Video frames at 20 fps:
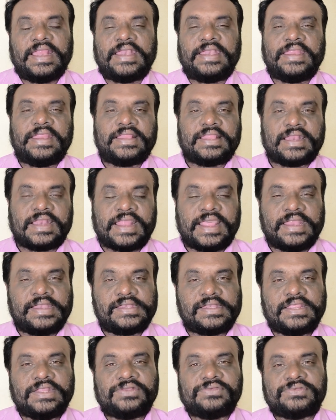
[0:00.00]
నన్ను ఏదన్నా
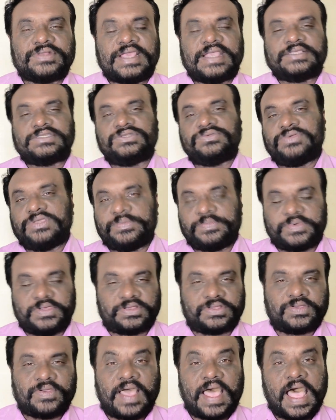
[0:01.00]
అంటే నువ్వు నాశనం
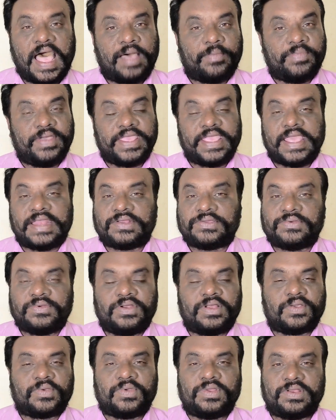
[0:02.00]
అయిపోతావు ఆ భయానికి
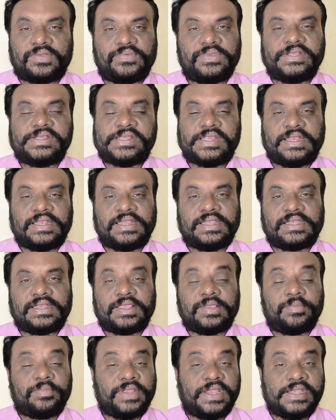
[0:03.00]
కూడా కొంతమంది
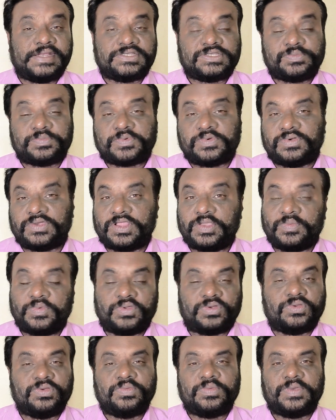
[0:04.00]
ఏంటంటే బయట చెప్పుకుంటే
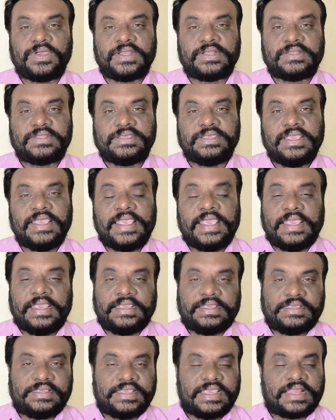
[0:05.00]
పురుగు పద్ది
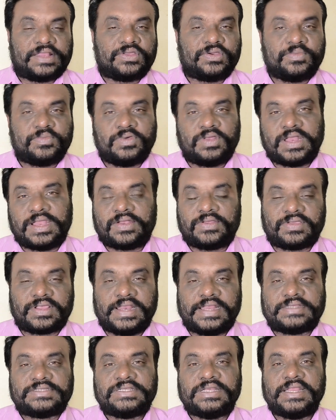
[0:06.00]
ఈ ఎదవ మూలాన్ని
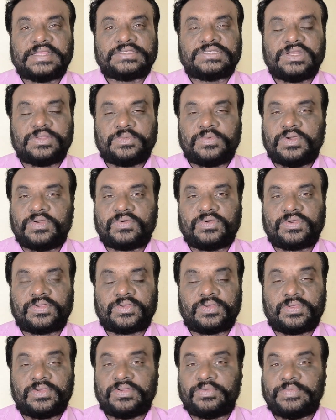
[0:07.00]
ఒక లక్షల లక్షలు
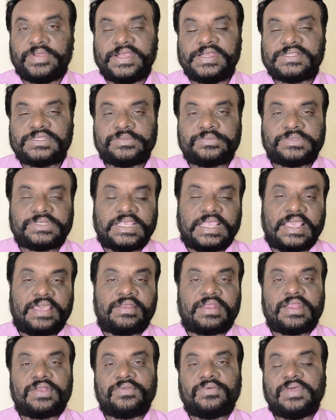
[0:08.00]
పోగొట్టుకున్నావు అని బయట చెప్తే
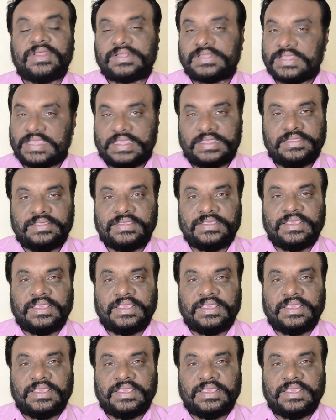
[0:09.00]
ఎవరా నువ్వు అంతా